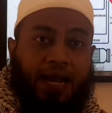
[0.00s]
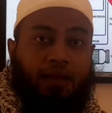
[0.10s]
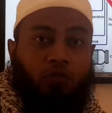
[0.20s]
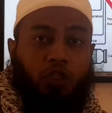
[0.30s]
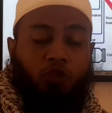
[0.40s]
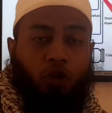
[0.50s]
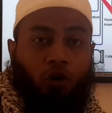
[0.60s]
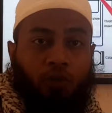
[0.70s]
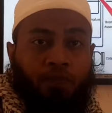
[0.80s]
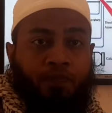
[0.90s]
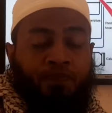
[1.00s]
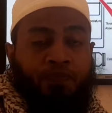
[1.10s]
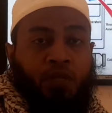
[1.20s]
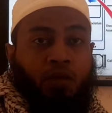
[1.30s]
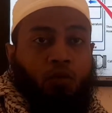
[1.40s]
জায়গার মধ্যে যখন
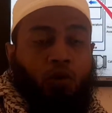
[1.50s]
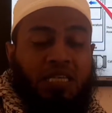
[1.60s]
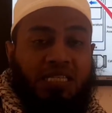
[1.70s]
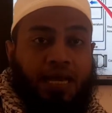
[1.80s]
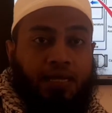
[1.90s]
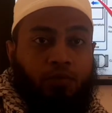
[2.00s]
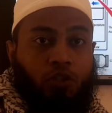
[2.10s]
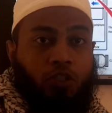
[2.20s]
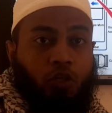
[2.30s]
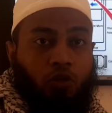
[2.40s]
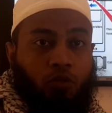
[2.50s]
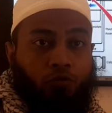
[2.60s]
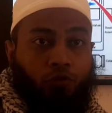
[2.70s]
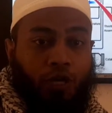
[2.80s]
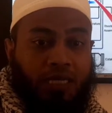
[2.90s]
ওই স্থানের মধ্যে যখন
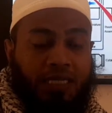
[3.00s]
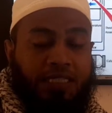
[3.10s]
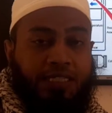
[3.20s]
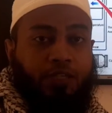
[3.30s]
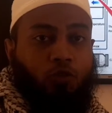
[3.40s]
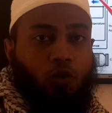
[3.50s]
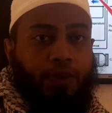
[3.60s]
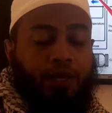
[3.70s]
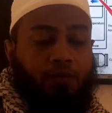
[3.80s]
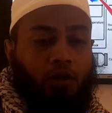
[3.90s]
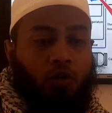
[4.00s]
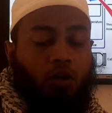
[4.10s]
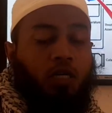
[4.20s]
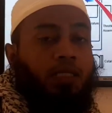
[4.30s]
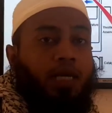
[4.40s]
ফুয়েল ইনজেক্ট করবে
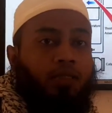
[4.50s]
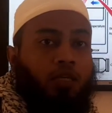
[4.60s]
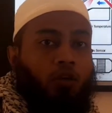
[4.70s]
অর্থাৎ